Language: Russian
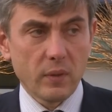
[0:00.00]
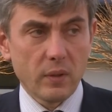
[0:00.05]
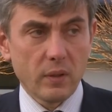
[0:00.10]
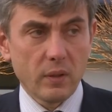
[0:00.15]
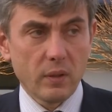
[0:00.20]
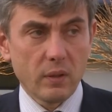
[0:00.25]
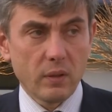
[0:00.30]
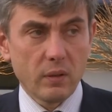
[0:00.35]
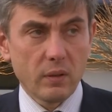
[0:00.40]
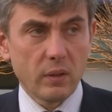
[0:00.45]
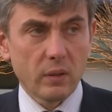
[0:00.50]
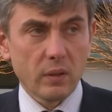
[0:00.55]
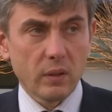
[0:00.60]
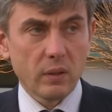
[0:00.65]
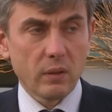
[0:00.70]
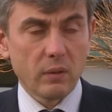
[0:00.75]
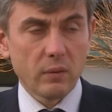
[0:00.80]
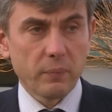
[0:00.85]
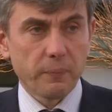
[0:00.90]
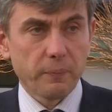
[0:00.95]
Э,
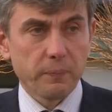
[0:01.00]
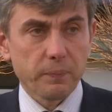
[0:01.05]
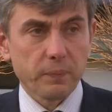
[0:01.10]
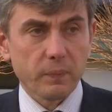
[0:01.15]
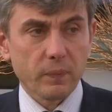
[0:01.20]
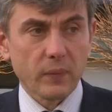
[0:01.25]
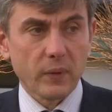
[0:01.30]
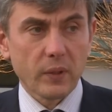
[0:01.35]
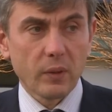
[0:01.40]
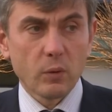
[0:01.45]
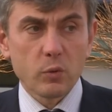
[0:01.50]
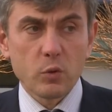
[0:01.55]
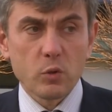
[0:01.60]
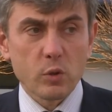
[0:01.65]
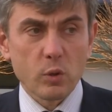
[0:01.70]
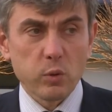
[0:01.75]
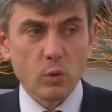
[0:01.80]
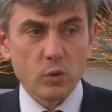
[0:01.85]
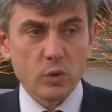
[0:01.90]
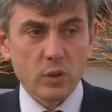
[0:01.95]
это очень
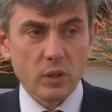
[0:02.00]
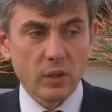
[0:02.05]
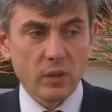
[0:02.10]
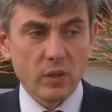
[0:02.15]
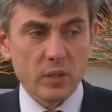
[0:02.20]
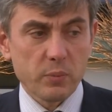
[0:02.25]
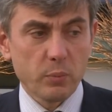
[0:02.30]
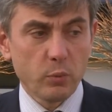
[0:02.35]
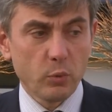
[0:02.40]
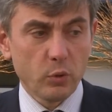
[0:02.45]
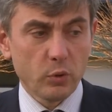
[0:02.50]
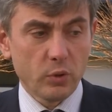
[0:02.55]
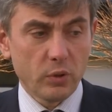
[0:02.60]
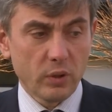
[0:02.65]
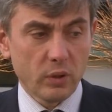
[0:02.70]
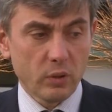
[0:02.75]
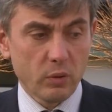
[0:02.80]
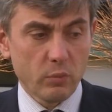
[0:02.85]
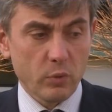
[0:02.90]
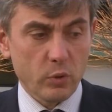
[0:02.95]
сложно для нас будет.
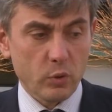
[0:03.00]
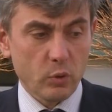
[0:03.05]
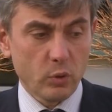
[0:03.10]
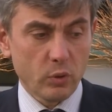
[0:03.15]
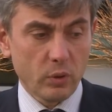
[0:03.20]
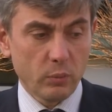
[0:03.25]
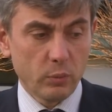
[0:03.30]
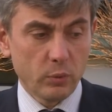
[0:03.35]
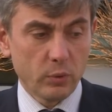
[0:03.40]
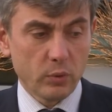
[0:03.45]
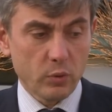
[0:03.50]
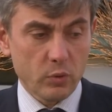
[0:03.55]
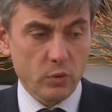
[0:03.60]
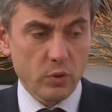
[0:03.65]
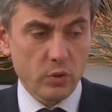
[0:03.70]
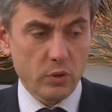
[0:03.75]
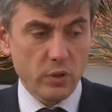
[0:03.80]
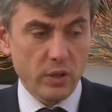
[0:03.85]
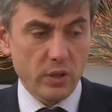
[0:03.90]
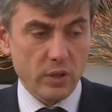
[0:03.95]
я думаю, что это будет
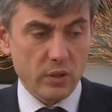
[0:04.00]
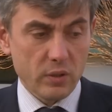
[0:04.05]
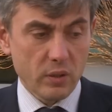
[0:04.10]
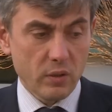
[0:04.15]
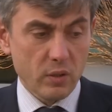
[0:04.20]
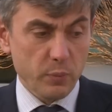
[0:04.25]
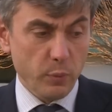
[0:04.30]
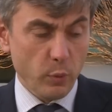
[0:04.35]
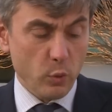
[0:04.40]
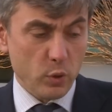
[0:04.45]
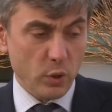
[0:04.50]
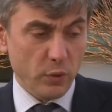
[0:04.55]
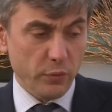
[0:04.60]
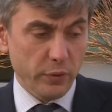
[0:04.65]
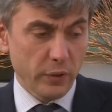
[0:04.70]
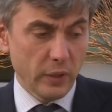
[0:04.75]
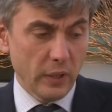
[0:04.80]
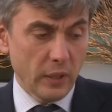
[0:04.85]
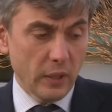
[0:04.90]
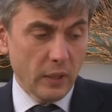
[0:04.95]
очень интересно. Из
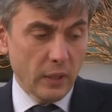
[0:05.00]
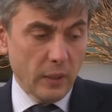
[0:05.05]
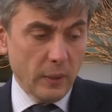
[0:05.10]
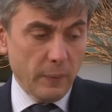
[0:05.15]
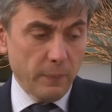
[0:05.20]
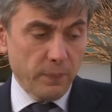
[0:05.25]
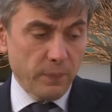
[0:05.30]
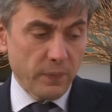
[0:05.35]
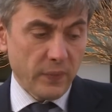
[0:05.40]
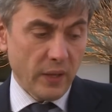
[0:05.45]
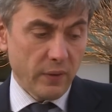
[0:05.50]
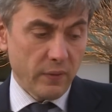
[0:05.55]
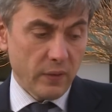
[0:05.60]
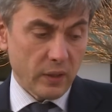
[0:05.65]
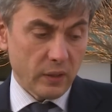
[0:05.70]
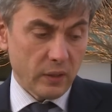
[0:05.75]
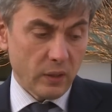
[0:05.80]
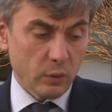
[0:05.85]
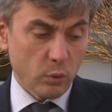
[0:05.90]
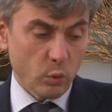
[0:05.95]
плюсов,
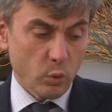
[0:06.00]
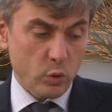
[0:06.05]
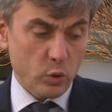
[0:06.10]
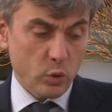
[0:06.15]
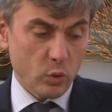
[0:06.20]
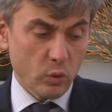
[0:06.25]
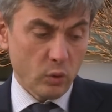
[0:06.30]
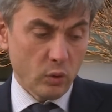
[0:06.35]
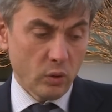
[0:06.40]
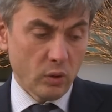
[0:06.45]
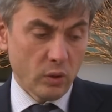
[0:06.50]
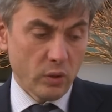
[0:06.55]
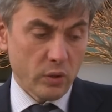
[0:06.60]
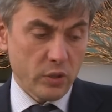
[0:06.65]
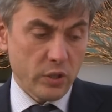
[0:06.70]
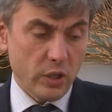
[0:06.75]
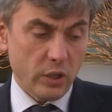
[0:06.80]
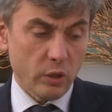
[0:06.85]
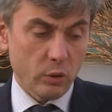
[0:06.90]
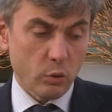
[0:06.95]
наверное, то, что
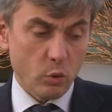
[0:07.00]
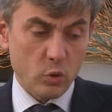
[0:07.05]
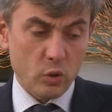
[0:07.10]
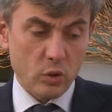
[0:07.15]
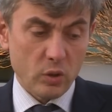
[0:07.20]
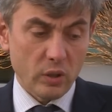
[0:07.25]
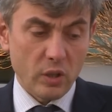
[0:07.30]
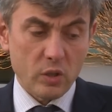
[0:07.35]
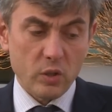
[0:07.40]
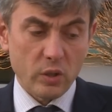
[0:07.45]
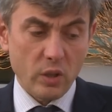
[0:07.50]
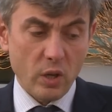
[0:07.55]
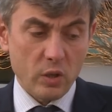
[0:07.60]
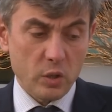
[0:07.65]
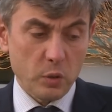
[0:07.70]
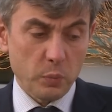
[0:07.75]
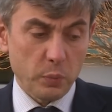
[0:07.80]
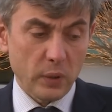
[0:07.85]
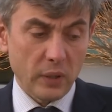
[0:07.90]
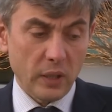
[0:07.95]
чехи тоже начинают
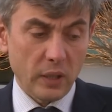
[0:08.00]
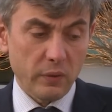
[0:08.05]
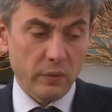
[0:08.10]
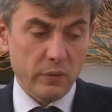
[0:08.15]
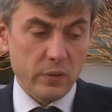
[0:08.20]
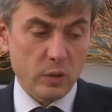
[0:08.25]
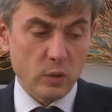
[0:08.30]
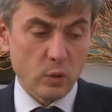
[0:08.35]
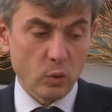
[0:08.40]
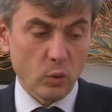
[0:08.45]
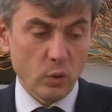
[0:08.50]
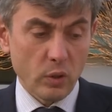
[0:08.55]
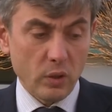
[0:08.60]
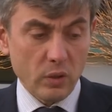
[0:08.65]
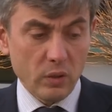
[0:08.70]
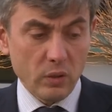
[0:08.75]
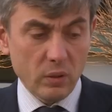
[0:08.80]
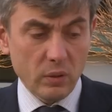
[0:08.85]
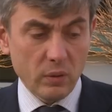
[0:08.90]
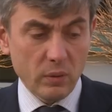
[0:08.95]
чемпионат
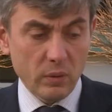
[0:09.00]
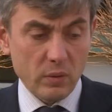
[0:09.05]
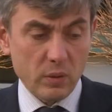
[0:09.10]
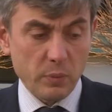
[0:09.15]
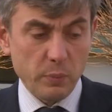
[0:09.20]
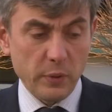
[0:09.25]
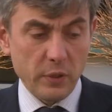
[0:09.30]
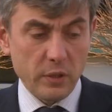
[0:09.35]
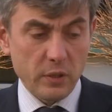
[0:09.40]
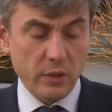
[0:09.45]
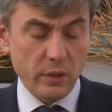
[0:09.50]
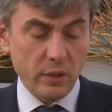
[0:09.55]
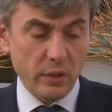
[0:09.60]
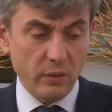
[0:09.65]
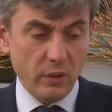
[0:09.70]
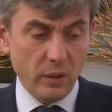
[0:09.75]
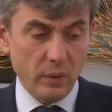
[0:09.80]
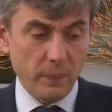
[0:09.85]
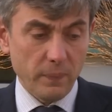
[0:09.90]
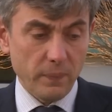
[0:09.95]
весной с
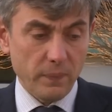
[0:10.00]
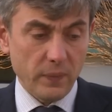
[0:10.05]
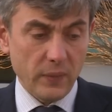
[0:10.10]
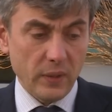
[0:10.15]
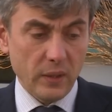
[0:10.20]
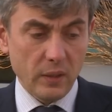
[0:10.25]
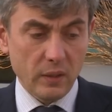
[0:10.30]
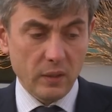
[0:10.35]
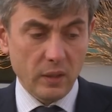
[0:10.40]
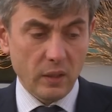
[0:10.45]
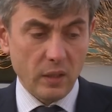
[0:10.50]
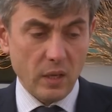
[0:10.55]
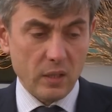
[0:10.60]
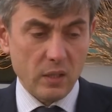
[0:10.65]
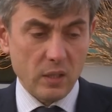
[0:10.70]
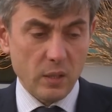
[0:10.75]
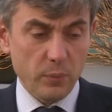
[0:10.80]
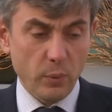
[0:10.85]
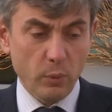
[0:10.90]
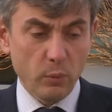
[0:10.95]
перерывом. И до
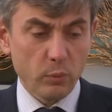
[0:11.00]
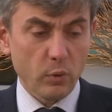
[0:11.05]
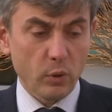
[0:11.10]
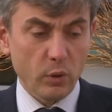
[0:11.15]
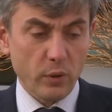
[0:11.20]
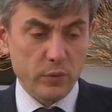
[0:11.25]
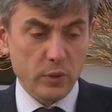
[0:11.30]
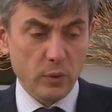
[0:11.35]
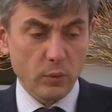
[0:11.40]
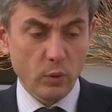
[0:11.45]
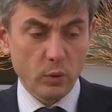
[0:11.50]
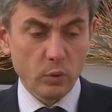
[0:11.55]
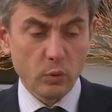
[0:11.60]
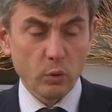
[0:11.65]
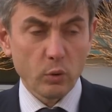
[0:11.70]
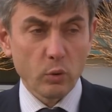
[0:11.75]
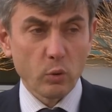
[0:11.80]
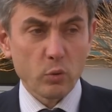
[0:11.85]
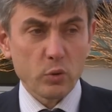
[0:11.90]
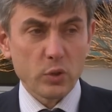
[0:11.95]
нас они, по-моему, только всего
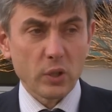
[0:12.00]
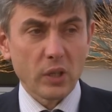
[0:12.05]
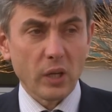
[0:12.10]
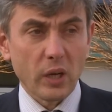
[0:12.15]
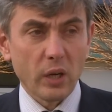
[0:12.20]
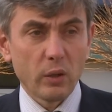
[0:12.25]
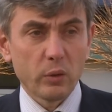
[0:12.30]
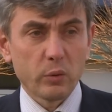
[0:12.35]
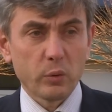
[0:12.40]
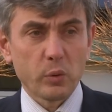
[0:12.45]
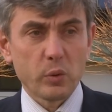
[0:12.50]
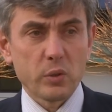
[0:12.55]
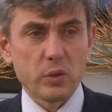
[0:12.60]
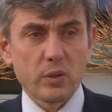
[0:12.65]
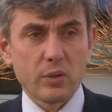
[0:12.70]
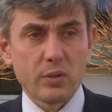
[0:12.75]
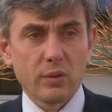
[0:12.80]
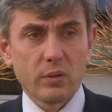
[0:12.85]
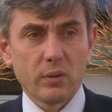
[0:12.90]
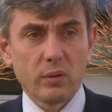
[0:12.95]
одну игру сыграют. То
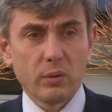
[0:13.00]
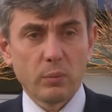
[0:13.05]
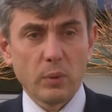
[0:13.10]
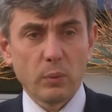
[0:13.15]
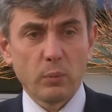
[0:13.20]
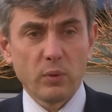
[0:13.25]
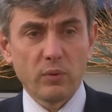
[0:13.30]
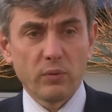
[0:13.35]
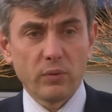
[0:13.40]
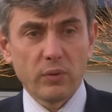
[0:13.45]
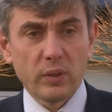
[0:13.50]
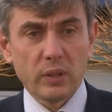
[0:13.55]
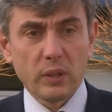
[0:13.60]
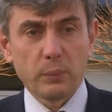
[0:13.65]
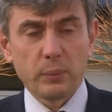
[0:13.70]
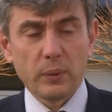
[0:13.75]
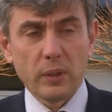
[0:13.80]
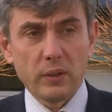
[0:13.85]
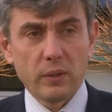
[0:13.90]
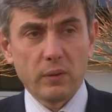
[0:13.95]
есть э, мы будем в
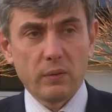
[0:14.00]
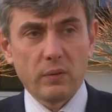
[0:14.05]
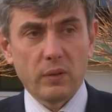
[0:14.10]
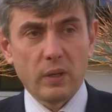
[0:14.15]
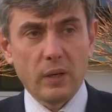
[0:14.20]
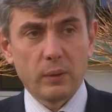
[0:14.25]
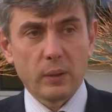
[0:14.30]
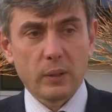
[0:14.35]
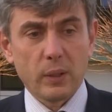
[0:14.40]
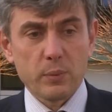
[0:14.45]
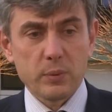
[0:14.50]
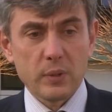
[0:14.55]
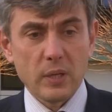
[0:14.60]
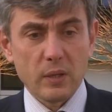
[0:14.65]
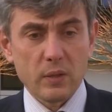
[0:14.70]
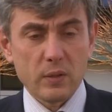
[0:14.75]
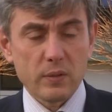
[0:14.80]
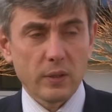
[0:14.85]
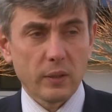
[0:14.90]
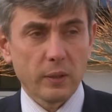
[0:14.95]
этом плане в равных
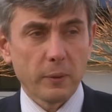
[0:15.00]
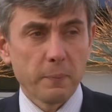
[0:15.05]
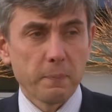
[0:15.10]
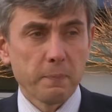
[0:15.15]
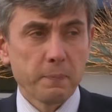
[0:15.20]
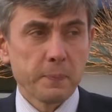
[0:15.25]
обстоятельствах.